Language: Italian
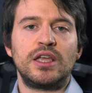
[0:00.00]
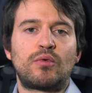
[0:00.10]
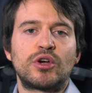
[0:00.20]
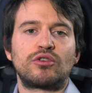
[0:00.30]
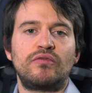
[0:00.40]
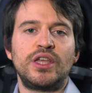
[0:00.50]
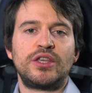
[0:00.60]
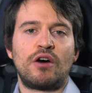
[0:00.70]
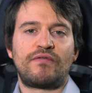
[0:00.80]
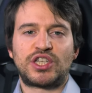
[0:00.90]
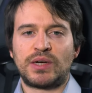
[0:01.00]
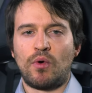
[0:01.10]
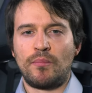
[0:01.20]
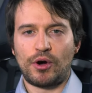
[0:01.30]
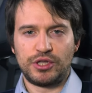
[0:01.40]
In questo video facciamo
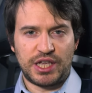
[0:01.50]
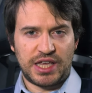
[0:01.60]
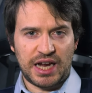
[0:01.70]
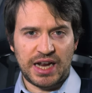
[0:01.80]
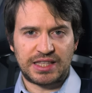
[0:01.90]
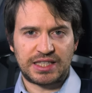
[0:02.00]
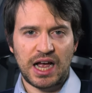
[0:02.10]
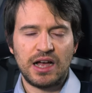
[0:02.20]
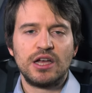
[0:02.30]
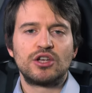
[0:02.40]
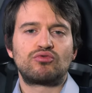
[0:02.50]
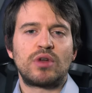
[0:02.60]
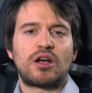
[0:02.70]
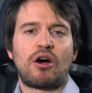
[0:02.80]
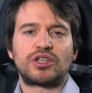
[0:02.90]
un po' di chiarezza su
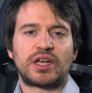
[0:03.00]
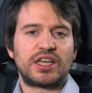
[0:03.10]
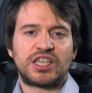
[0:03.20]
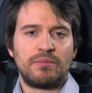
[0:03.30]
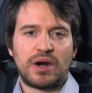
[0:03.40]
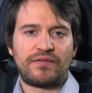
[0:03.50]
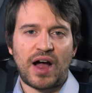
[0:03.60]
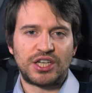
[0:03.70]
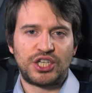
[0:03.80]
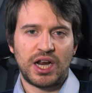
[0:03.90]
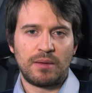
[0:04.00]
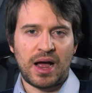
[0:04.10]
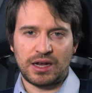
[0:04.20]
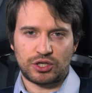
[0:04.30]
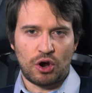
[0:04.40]
una cosa che sembra facile
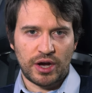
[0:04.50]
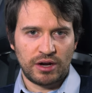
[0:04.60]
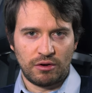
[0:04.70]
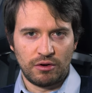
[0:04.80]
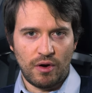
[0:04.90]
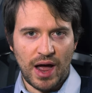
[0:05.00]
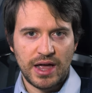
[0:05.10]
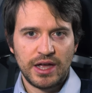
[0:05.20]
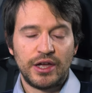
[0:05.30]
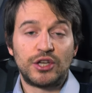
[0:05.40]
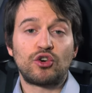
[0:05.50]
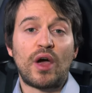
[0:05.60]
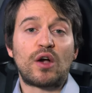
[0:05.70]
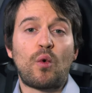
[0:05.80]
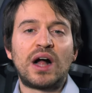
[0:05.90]
ma so che non lo è, e
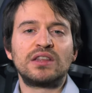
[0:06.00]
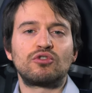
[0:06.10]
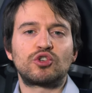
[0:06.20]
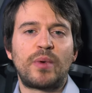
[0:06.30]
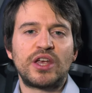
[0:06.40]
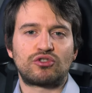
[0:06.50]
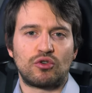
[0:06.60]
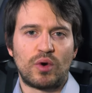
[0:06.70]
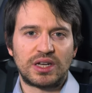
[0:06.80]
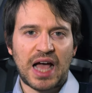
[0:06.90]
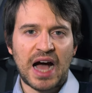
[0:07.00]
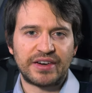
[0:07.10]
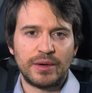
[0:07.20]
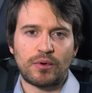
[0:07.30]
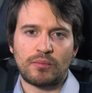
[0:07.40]
cioè quanto spesso
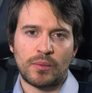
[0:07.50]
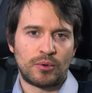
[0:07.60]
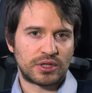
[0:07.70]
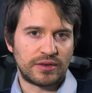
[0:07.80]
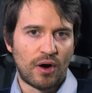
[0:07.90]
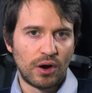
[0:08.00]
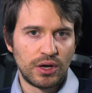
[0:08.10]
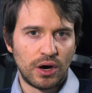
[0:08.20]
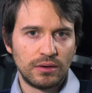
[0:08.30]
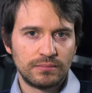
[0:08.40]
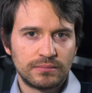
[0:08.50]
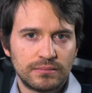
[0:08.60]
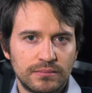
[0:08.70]
guardare il proprio portafoglio.